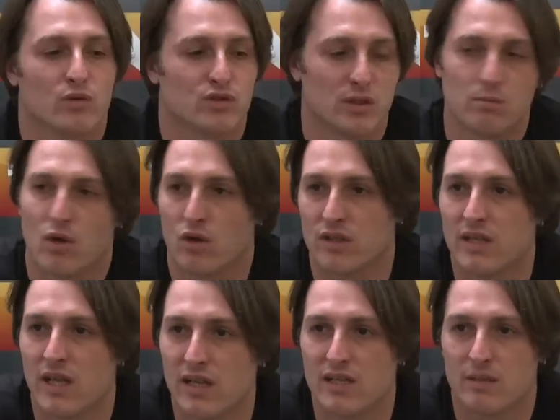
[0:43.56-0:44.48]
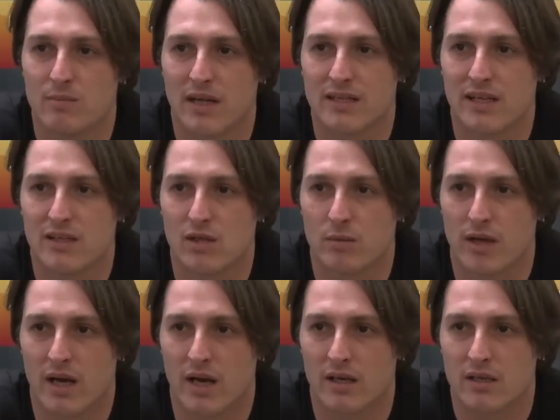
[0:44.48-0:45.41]
è un simbolo del, degli
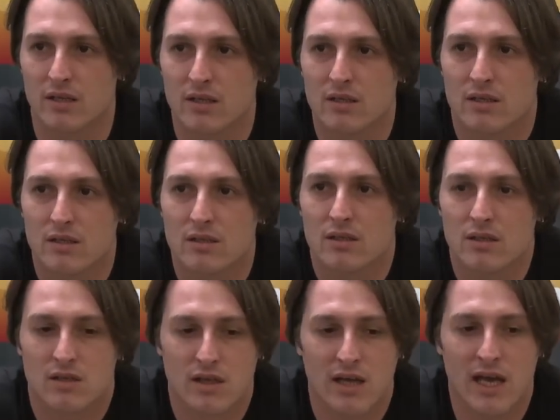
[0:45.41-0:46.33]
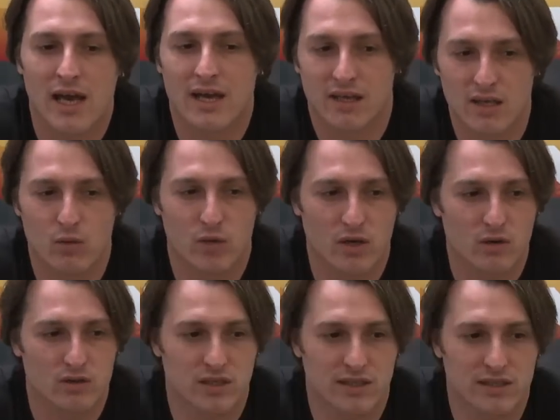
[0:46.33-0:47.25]
operai. È anche una
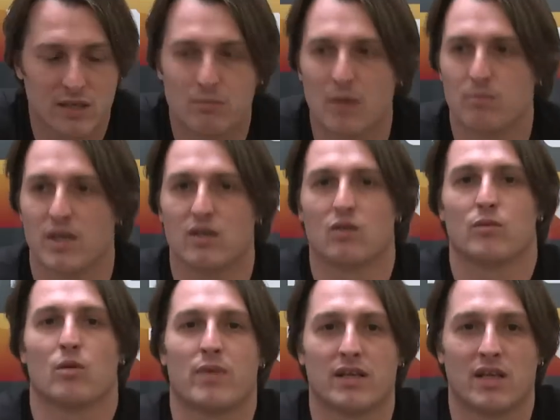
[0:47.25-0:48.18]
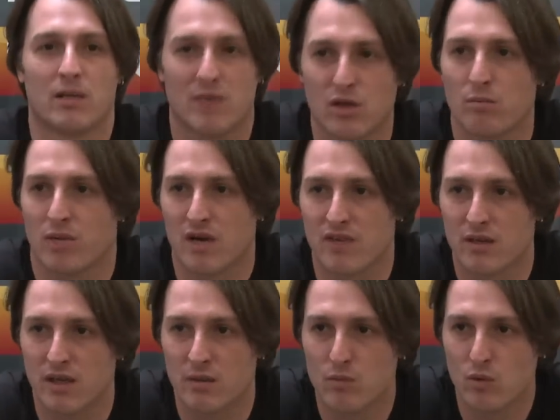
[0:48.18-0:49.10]
cosa che da bambino mio padre mi comprava
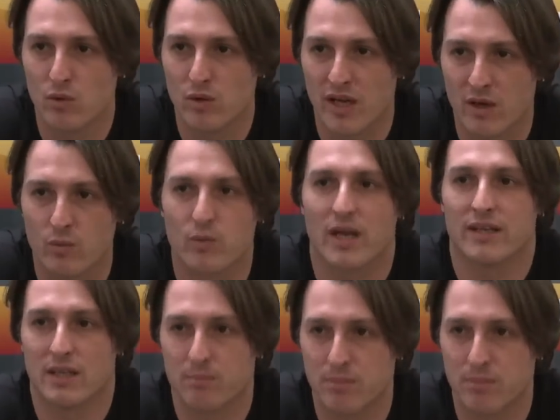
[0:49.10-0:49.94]
i, i muli, era un grande